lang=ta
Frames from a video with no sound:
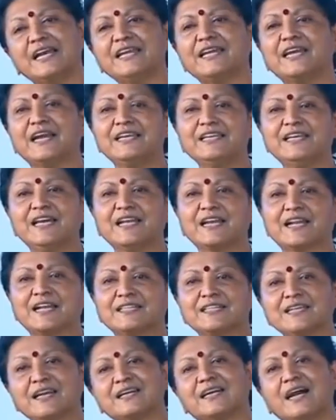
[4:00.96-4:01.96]
கை கையாக
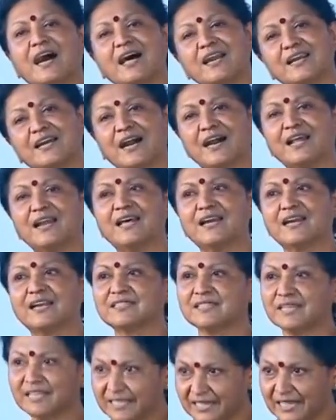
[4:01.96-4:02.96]
இருக்கிறதுக்கு கால் காலாக
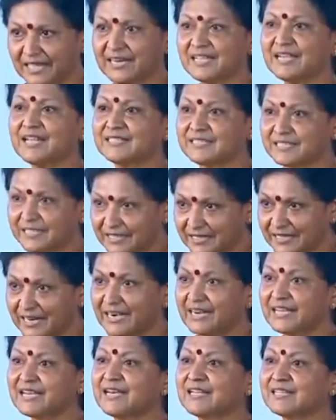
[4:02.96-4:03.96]
இருக்கிறதுக்கு இறங்கிறதுக்கு
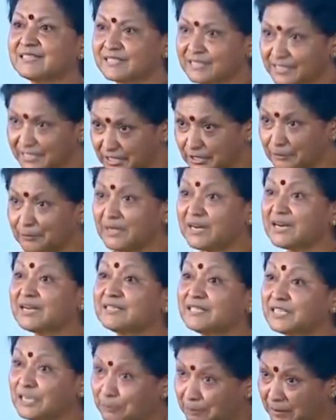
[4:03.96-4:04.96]
நடக்கிறதுக்கு
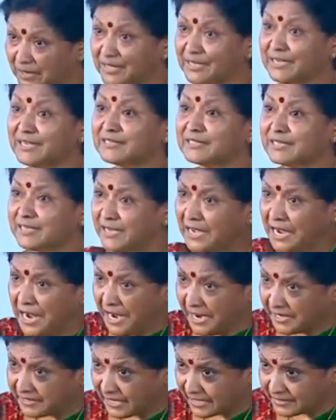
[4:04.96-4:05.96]
நிமிர்றதுக்கு படுக்கிறதுக்கு
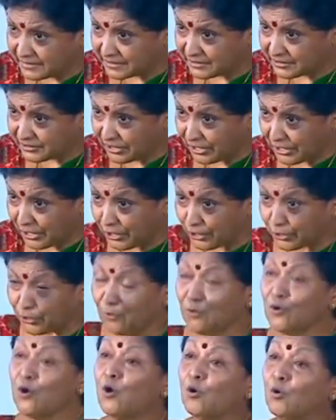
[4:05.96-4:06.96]
இது
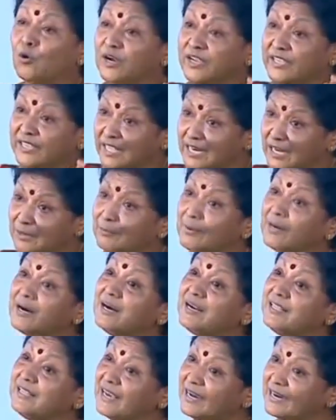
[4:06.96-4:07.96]
அத்தனைக்கும் உங்கள்
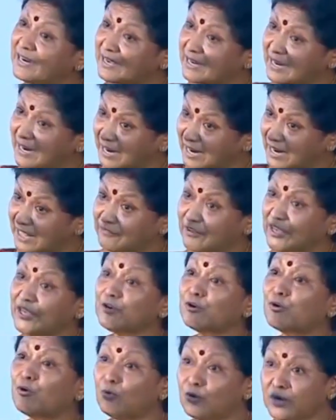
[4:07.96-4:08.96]
எலும்புகள் இயங்குற அளவே
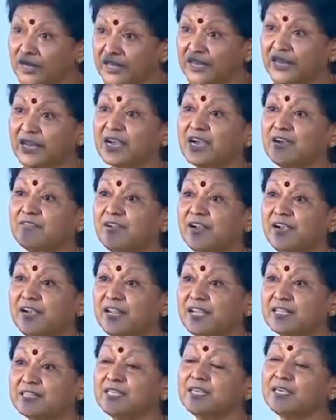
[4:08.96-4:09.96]
கூட இயங்க
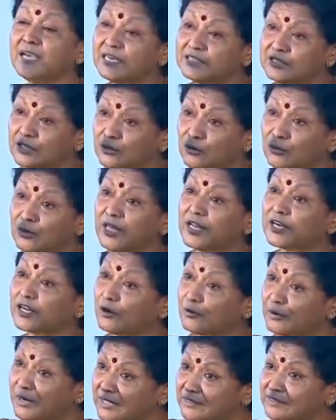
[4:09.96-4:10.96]
வேண்டியது அதன் கூட
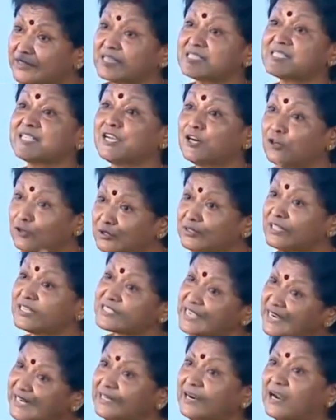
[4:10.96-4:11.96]
இருக்கக்கூடிய தசைகளும்
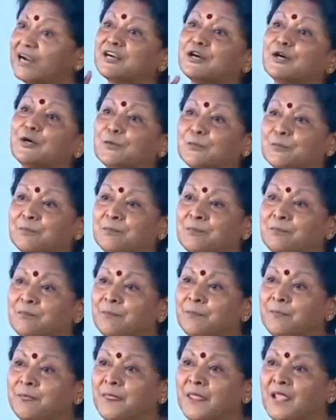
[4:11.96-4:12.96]
தசையின் நான்களும்
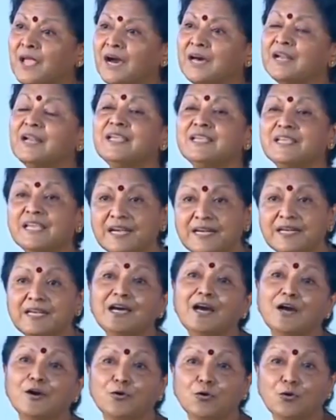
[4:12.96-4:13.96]
ஆனால் என்ன
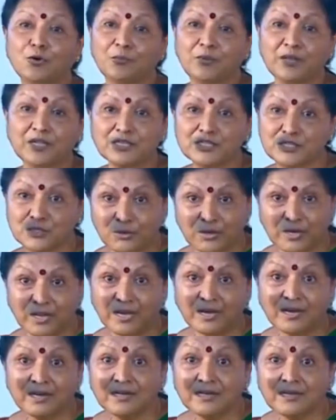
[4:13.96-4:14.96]
ஆகும் அப்படின்னு
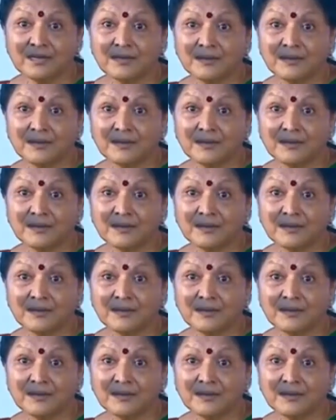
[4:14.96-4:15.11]
சொன்னால்